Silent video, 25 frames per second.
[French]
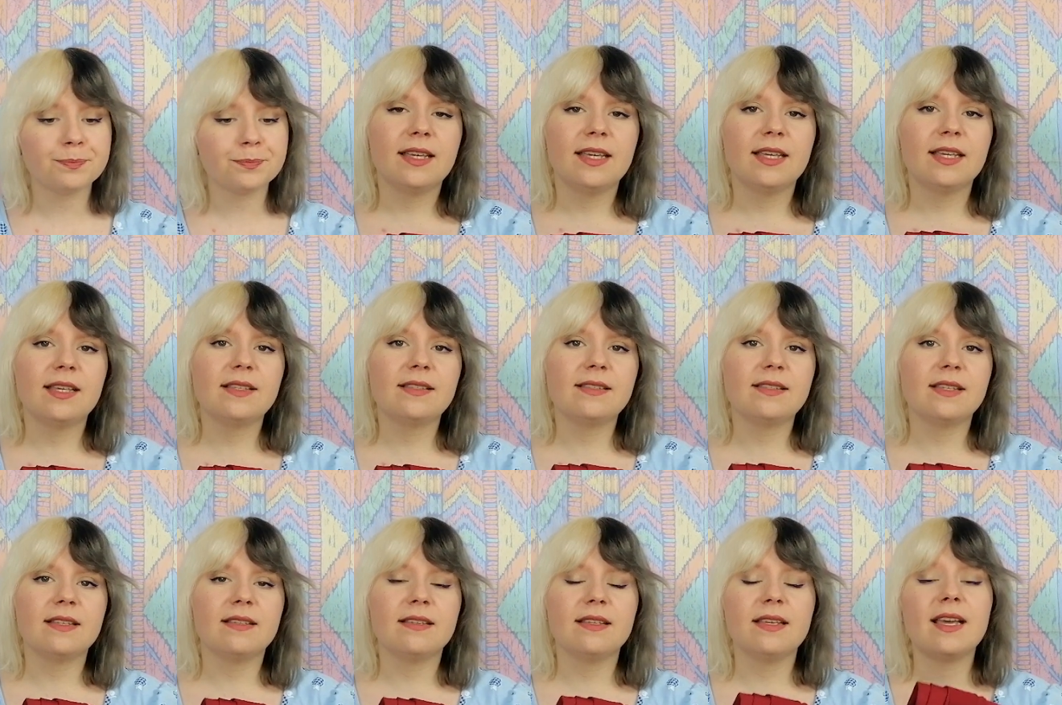et
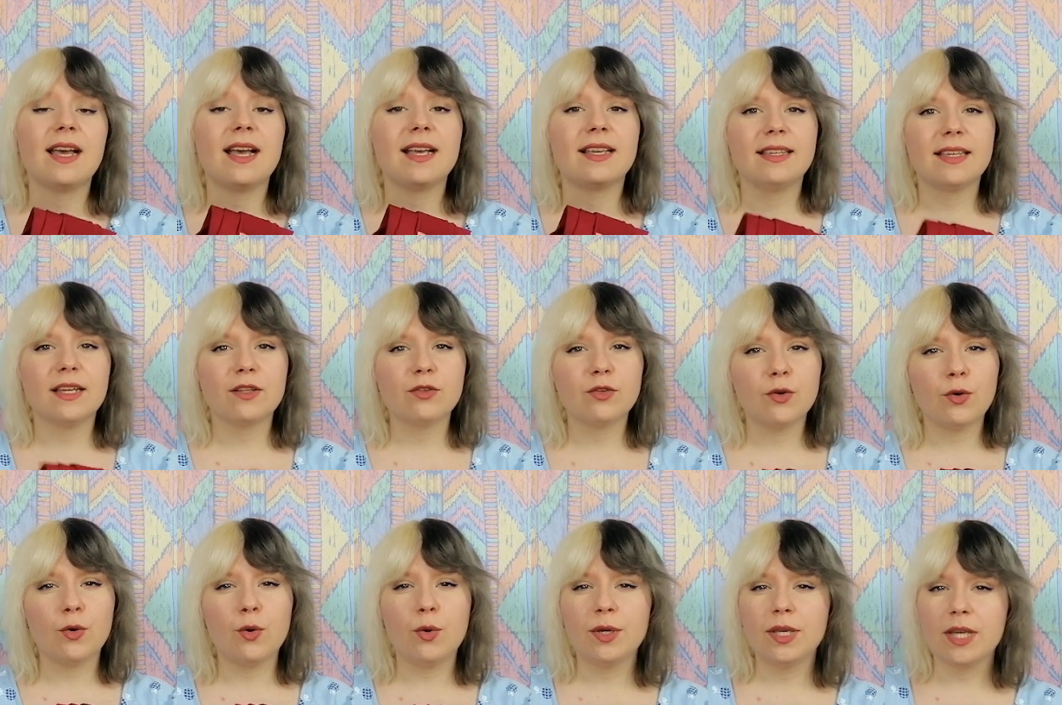c'était à
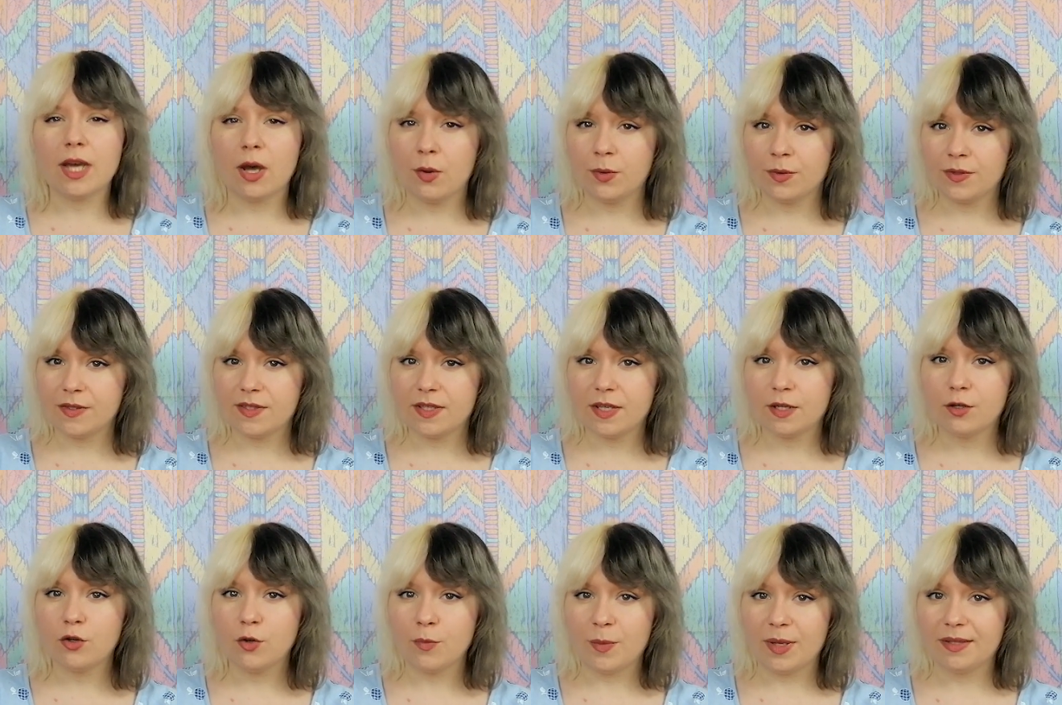
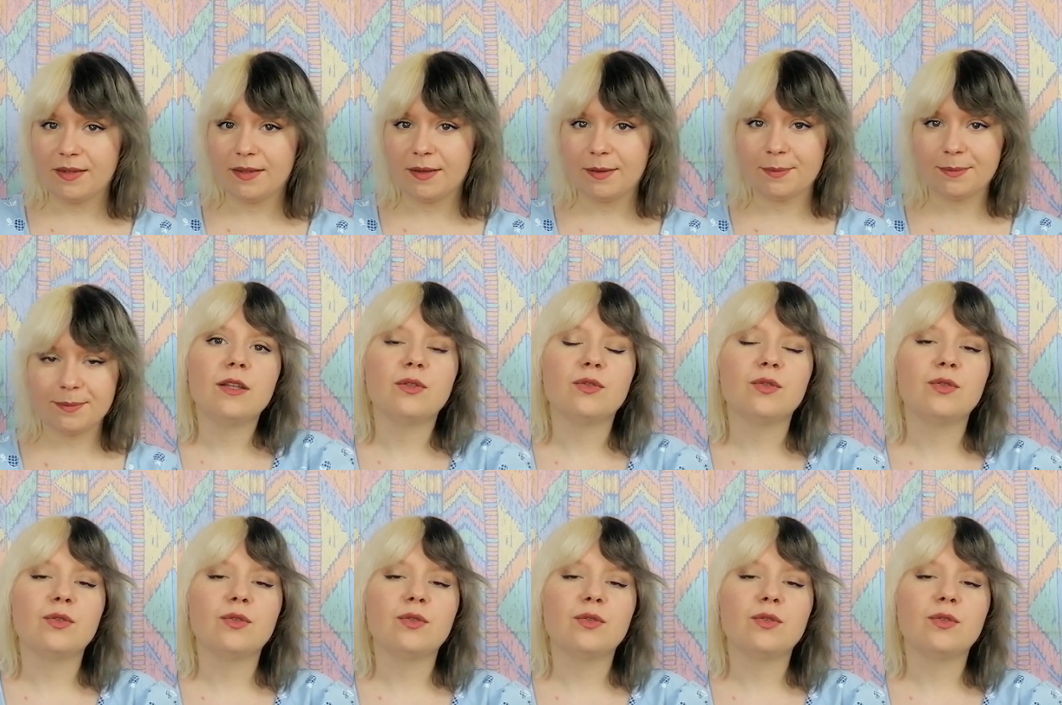4,45€ le mètre.